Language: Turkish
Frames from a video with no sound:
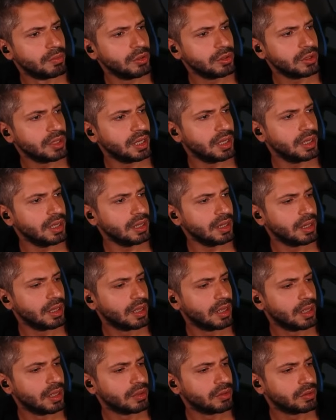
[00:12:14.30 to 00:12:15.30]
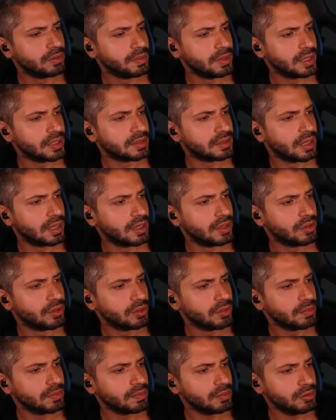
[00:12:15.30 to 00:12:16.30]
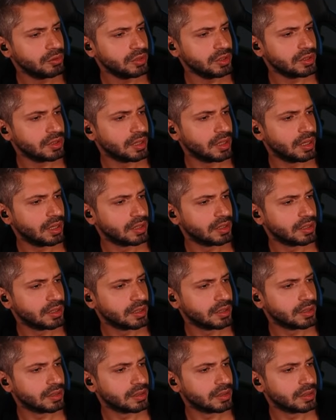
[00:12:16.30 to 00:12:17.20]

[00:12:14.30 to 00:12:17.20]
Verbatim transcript: mu değil? Dur biraz daha iniyorum. Bulacağız illaki.